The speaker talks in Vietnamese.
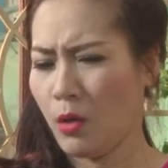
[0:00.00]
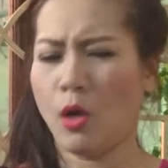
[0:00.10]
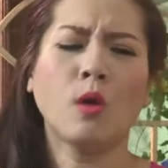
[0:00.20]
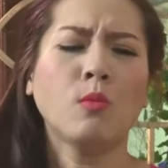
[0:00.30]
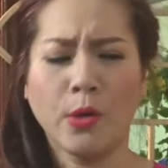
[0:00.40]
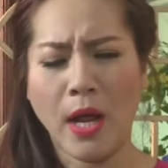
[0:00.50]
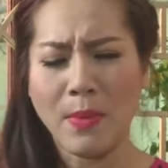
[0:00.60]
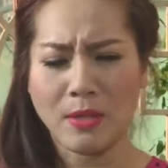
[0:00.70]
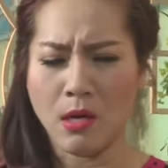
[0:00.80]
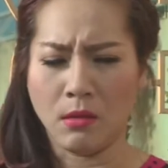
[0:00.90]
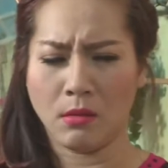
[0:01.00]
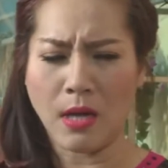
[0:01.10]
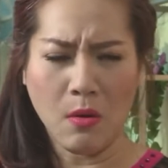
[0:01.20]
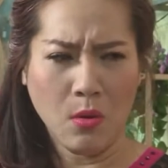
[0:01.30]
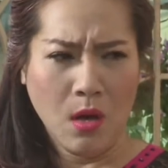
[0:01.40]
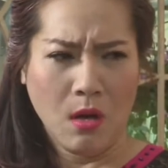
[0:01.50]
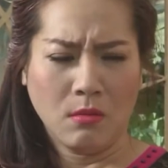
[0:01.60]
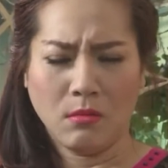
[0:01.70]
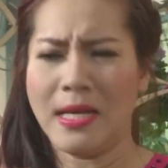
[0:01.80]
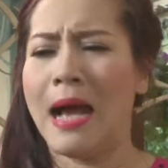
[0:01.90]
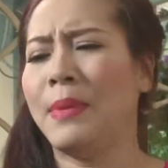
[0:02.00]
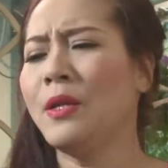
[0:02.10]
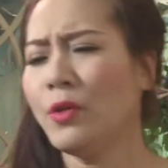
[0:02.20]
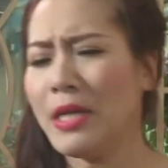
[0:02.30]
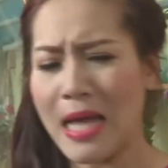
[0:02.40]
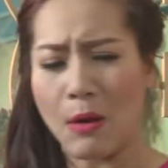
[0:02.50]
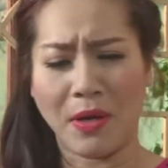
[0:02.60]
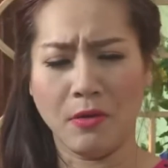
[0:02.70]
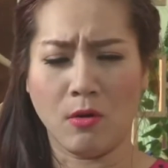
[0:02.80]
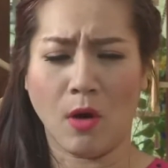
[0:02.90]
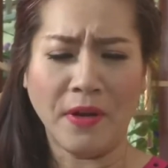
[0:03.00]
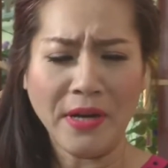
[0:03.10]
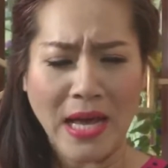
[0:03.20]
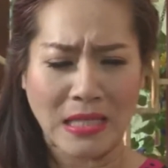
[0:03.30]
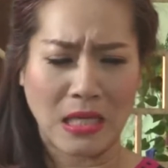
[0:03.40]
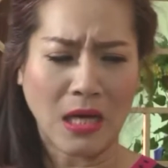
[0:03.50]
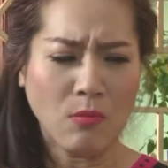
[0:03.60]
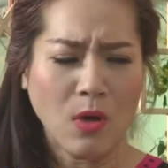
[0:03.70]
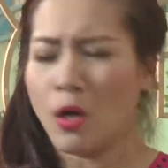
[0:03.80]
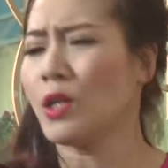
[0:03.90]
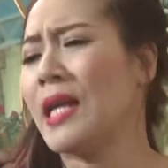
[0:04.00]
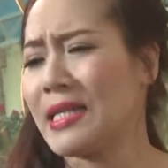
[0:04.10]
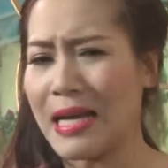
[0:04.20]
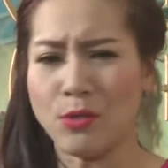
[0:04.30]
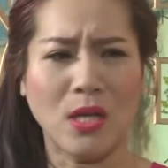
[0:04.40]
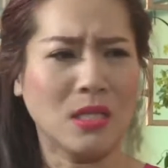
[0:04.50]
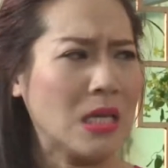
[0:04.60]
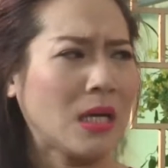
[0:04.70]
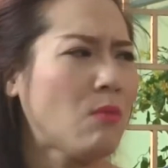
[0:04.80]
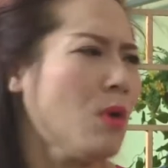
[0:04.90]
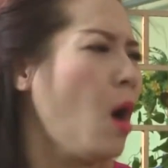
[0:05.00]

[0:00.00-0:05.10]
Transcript: con không ngồi đây mà chờ được đâu Chả biết nó đi ra ngoài đường có vấn đề gì không Có xảy ra chuyện gì không